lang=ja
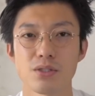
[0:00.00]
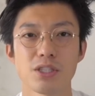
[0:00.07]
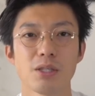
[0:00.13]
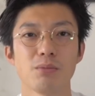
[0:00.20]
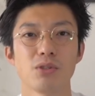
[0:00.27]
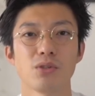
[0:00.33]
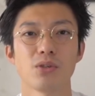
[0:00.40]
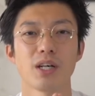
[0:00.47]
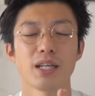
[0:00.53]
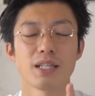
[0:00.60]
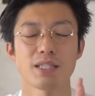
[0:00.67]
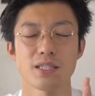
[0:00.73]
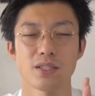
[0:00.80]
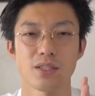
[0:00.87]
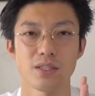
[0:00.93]
ちらも動画
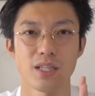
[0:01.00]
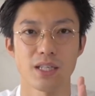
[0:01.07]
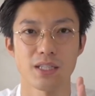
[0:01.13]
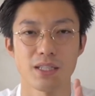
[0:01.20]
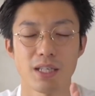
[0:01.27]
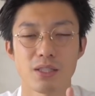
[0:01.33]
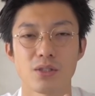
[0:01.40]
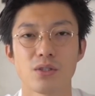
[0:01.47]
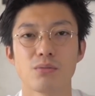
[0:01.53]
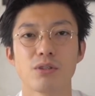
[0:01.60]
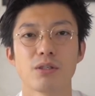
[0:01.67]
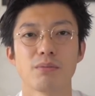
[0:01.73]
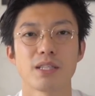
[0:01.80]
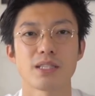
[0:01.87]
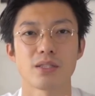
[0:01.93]
で作っていきたいと
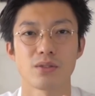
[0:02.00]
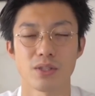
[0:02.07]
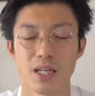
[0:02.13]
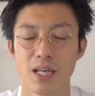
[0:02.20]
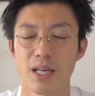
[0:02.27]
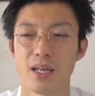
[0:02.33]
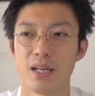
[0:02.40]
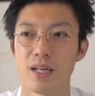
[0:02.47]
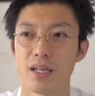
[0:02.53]
思いますので、